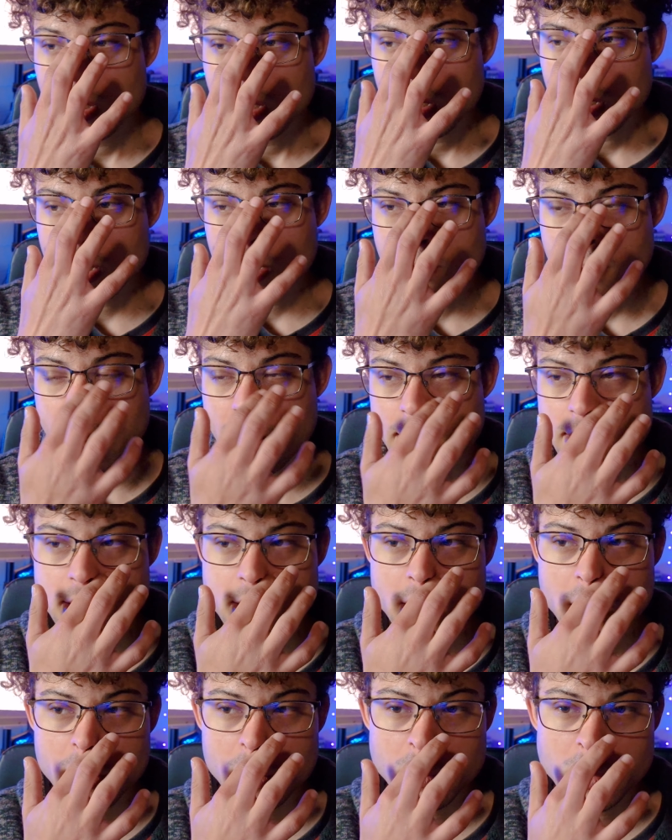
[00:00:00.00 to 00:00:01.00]
Es más,
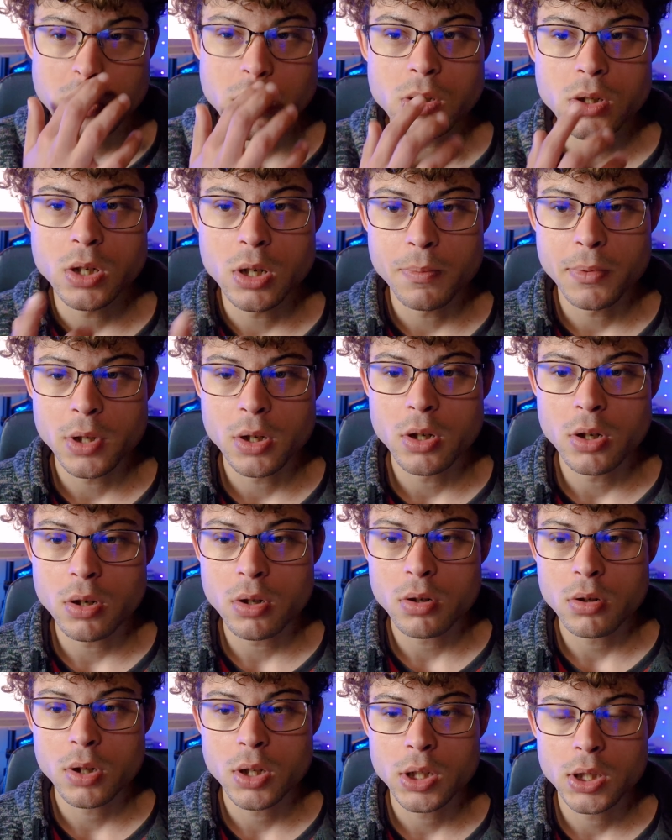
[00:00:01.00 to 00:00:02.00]
un
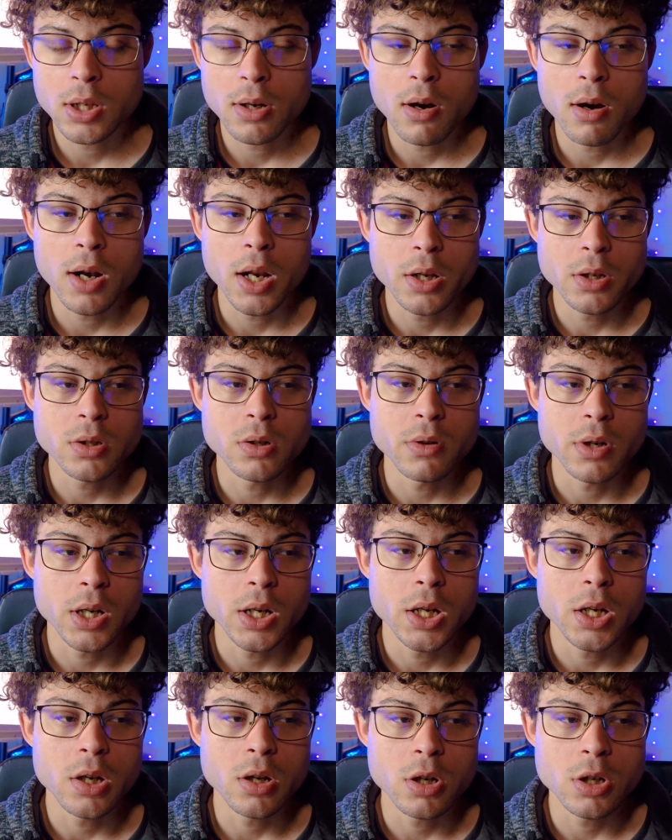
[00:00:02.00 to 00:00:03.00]
suscriptor estaba hablando sobre
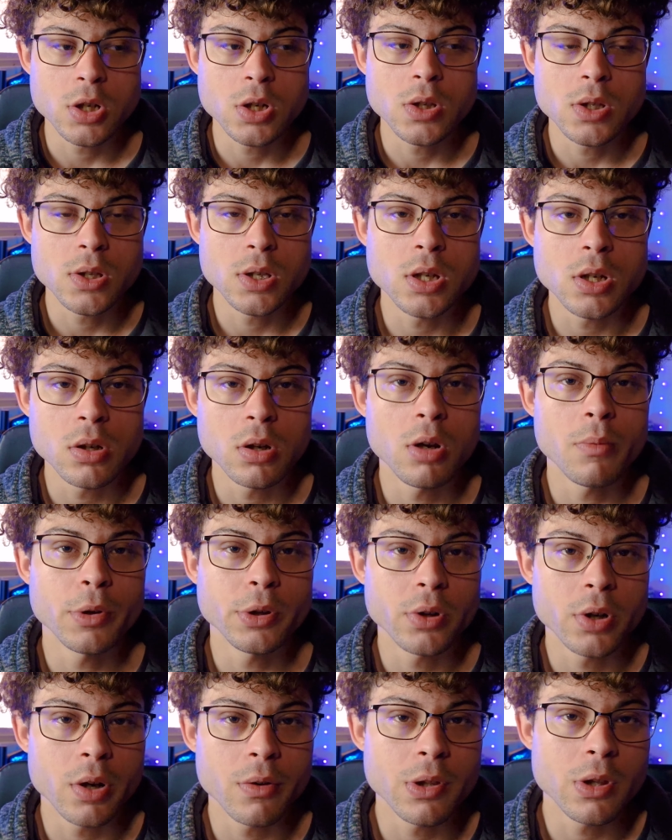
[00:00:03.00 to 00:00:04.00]
el Helio G85 del
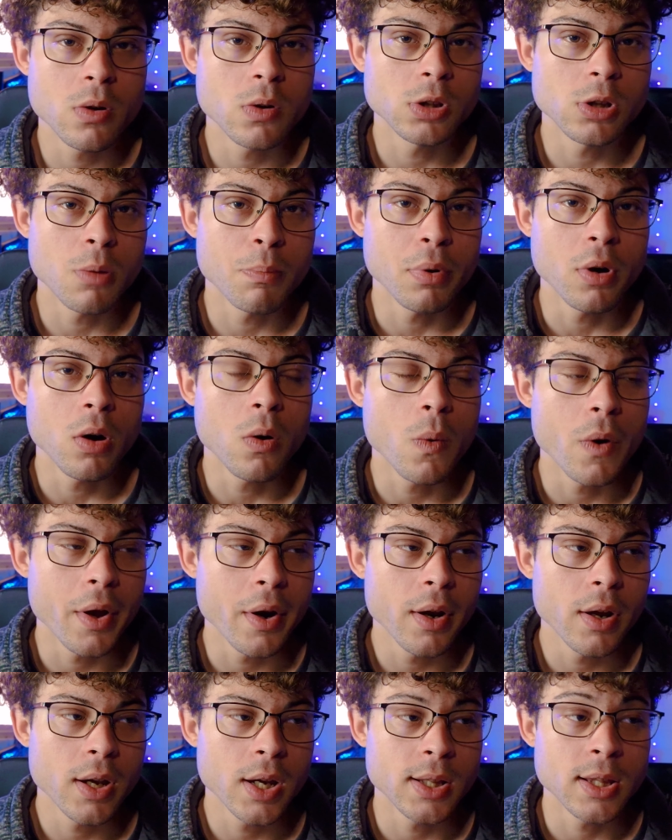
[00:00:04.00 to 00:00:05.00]
Moto G24 Power,
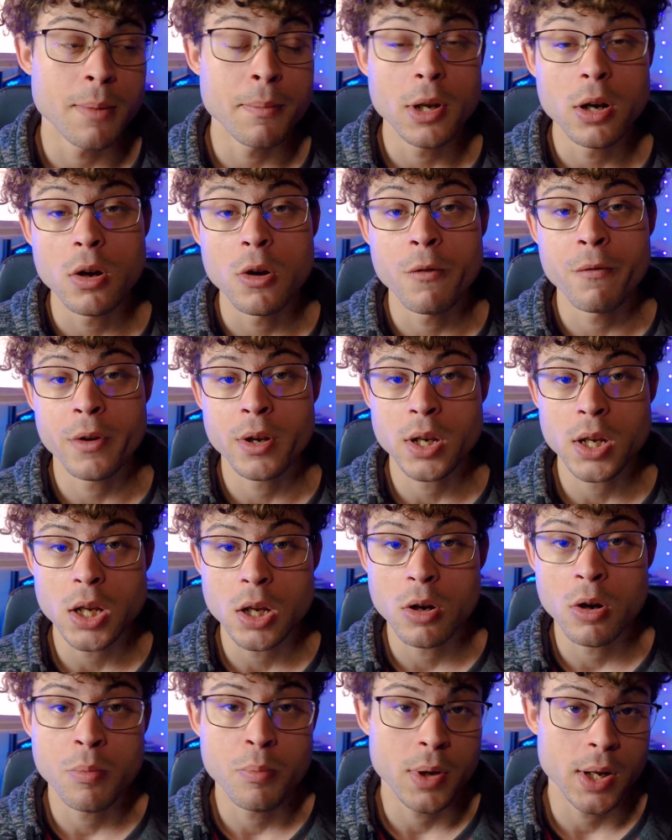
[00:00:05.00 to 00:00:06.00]
que también lo defendí y
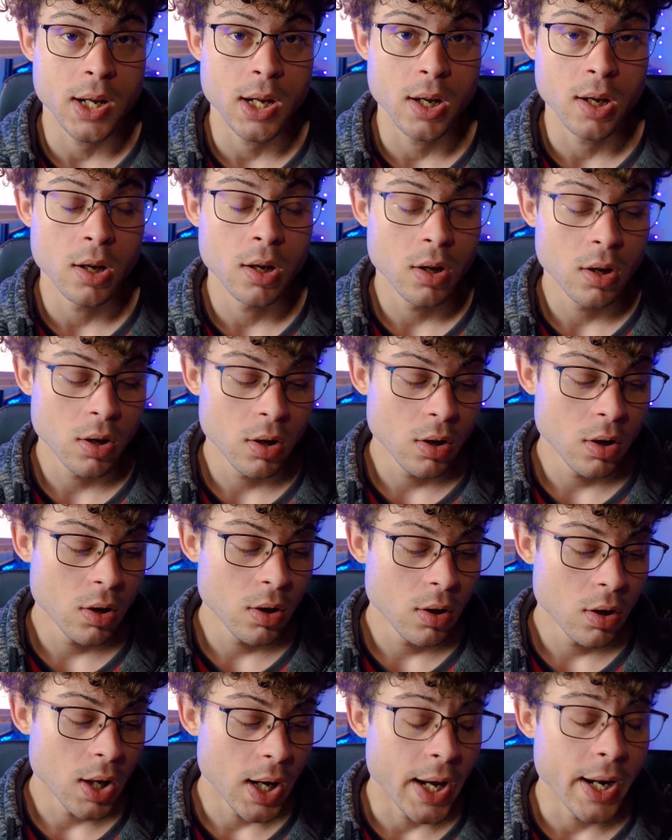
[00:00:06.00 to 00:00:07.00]
lo expliqué.
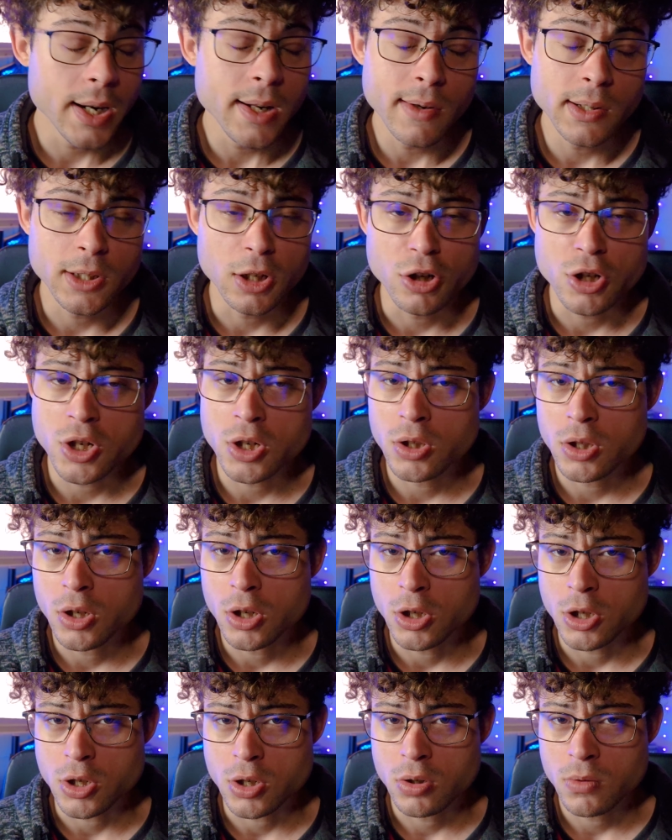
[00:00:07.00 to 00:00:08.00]
Arriba está el
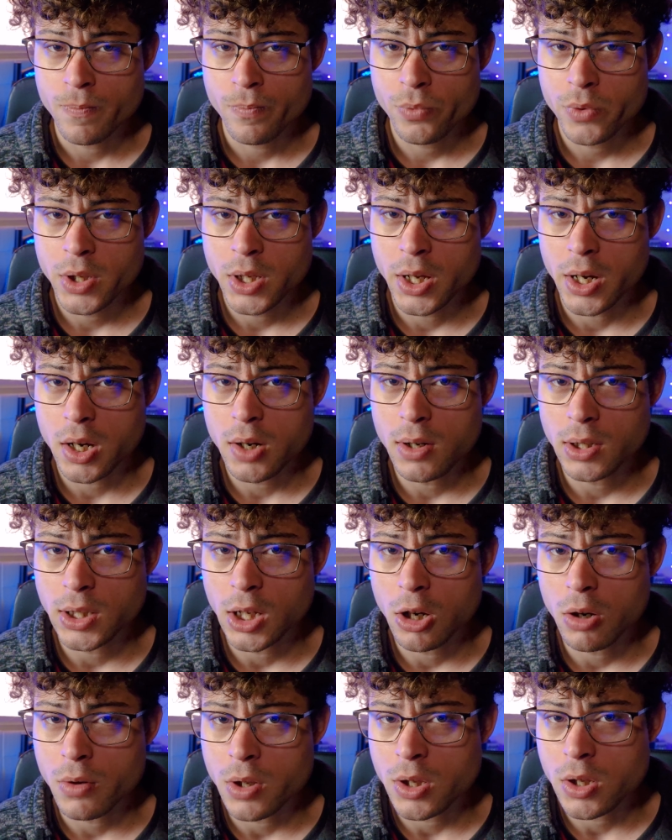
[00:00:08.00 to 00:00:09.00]
88 y arriba está
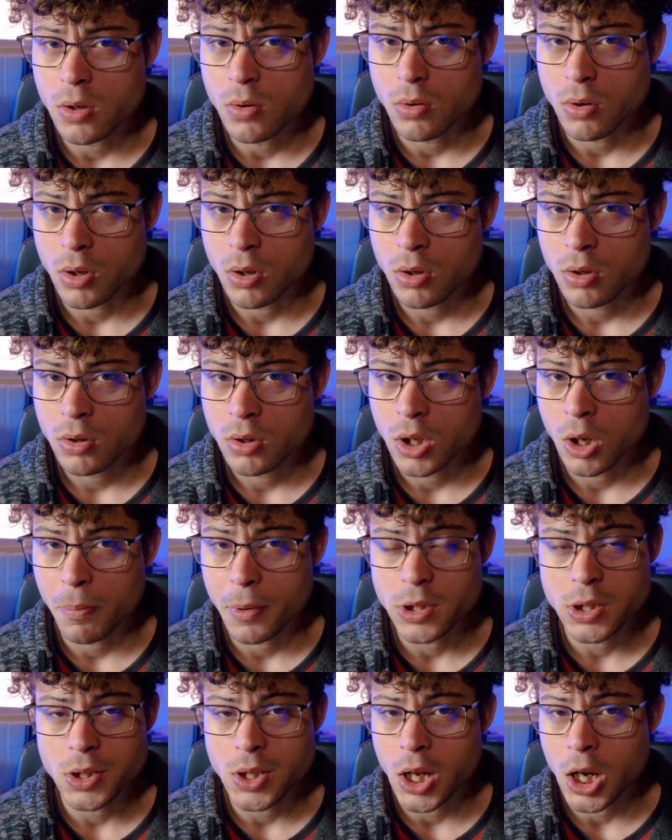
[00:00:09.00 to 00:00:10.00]
el 91.
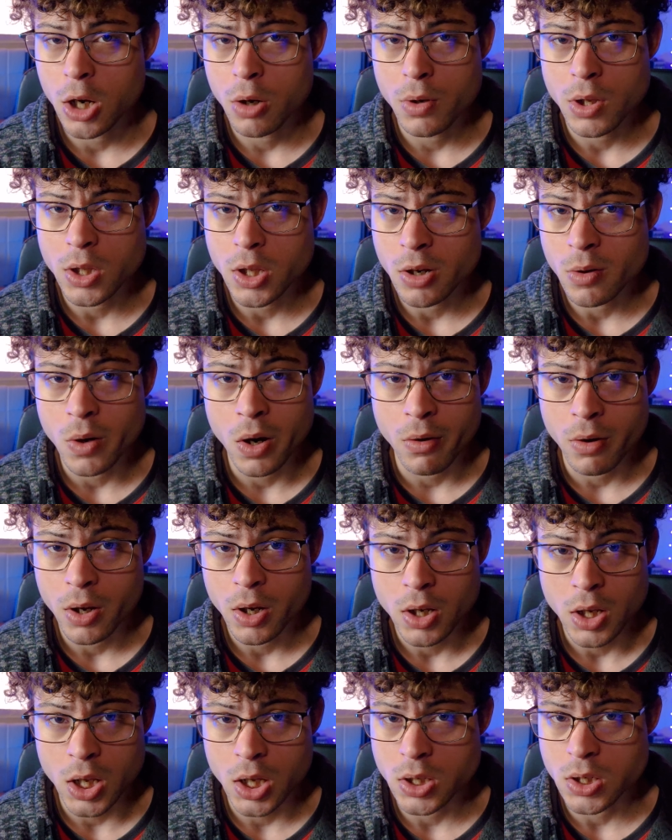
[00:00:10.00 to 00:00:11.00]
Después está el
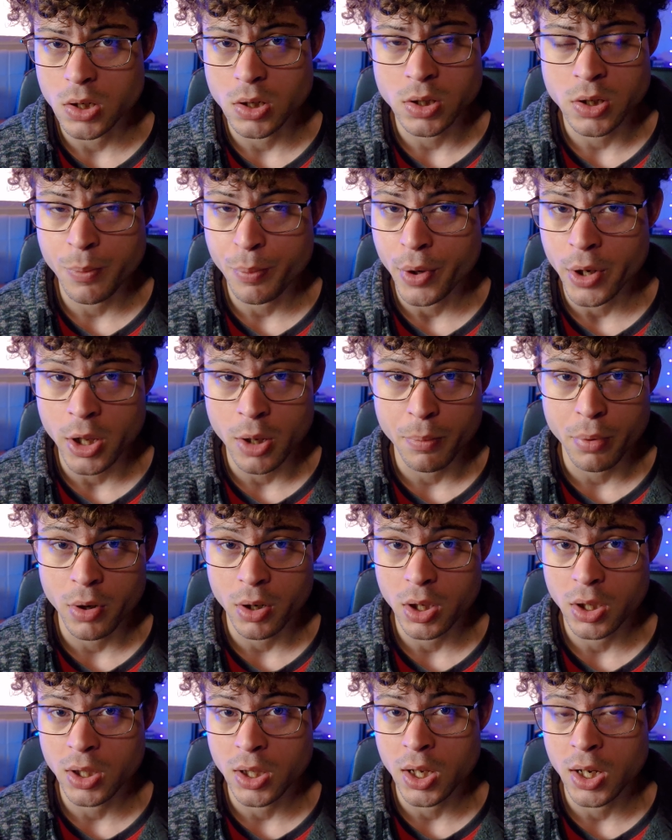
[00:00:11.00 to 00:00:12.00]
99 y eso no se puede
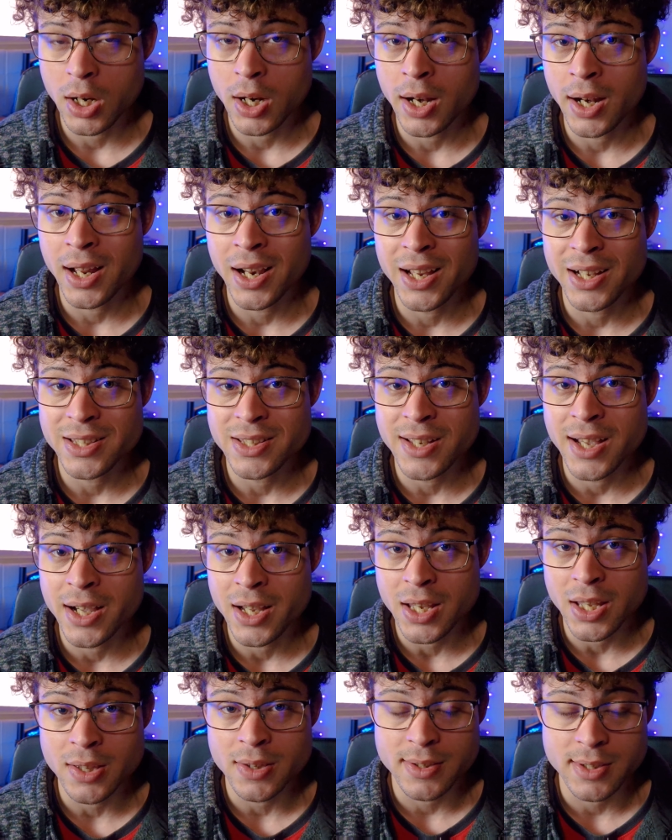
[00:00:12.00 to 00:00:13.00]
porque tienen el Galaxy
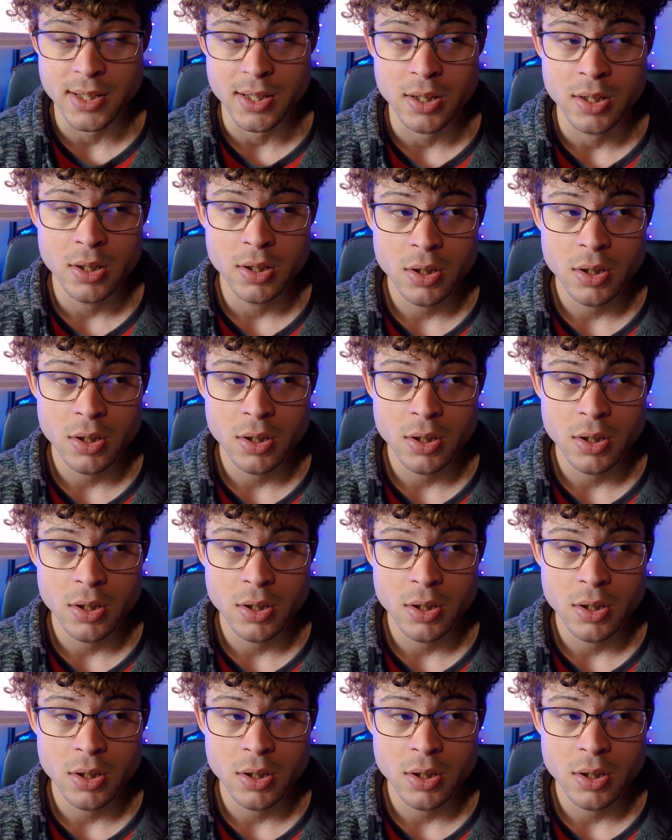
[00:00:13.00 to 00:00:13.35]
A15.